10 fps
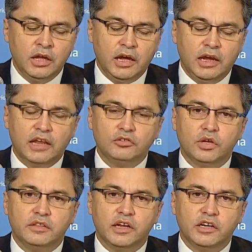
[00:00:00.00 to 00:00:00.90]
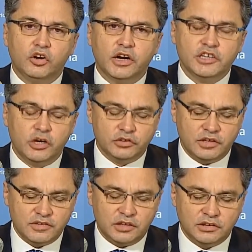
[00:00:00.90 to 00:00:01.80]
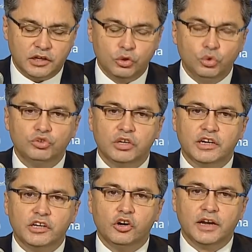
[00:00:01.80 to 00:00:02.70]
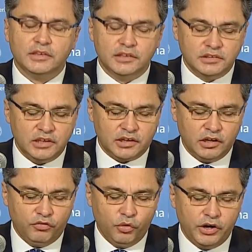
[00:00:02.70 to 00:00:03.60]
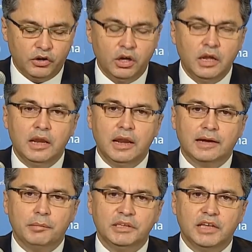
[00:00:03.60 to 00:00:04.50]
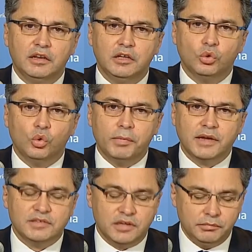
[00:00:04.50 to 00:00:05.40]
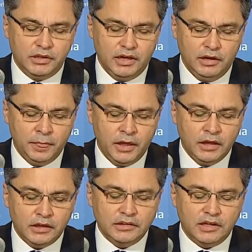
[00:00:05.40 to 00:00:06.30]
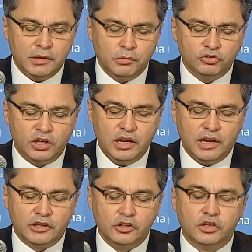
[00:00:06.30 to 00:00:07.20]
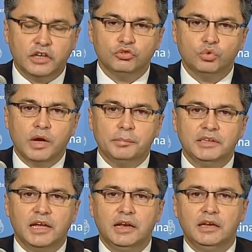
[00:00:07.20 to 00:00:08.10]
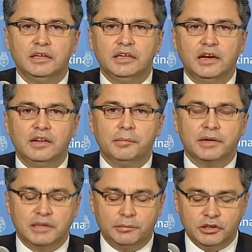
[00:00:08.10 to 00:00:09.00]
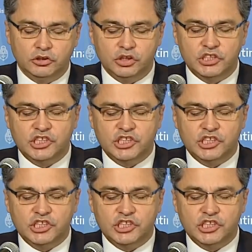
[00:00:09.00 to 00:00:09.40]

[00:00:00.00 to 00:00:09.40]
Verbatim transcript: en la ciudad de Río Gallegos, en Santa Cruz, Río Grande, en Tierra del Fuego, la capital de Tucumán, San Miguel, y tenemos en La Rioja, en su capital, y en el departamento de